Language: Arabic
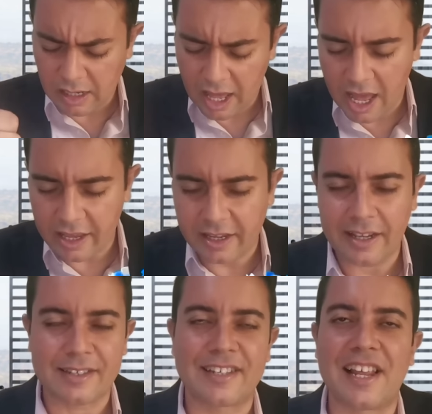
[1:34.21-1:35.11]
لايك
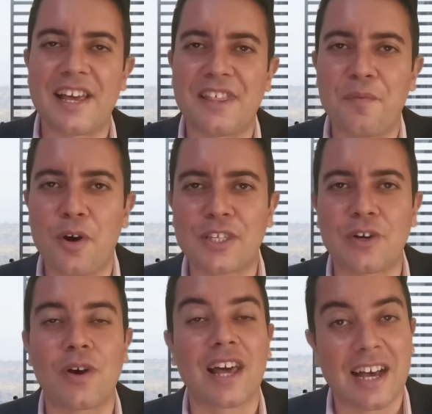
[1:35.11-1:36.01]
ليصل هذا
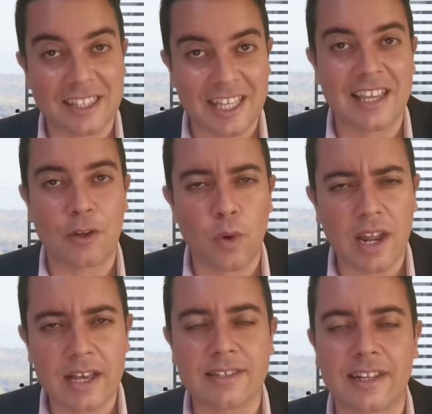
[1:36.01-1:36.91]
المحتوى الخطير
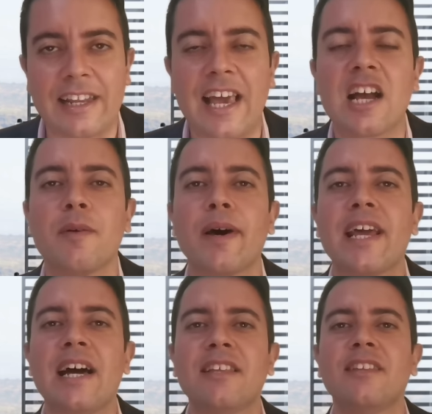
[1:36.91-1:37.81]
والحصري
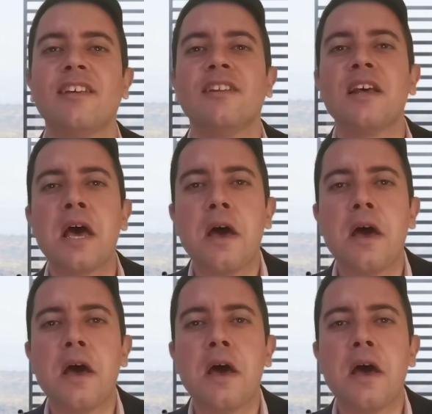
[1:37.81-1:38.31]
لأكبر عدد